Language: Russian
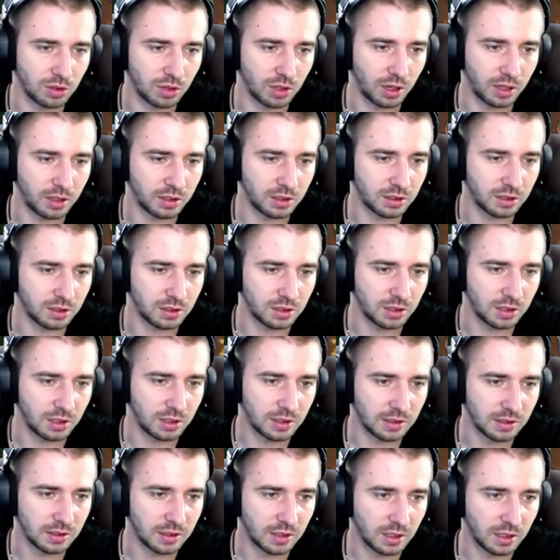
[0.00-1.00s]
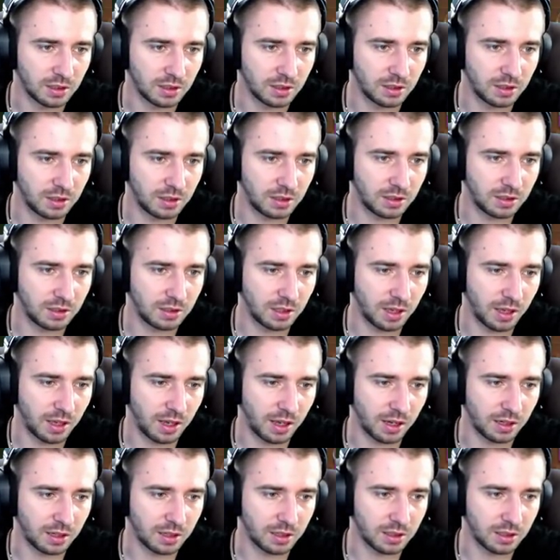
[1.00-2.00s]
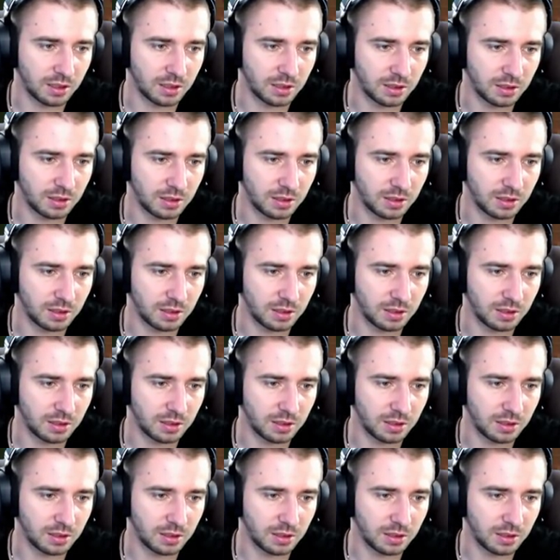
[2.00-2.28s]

тратить. Так,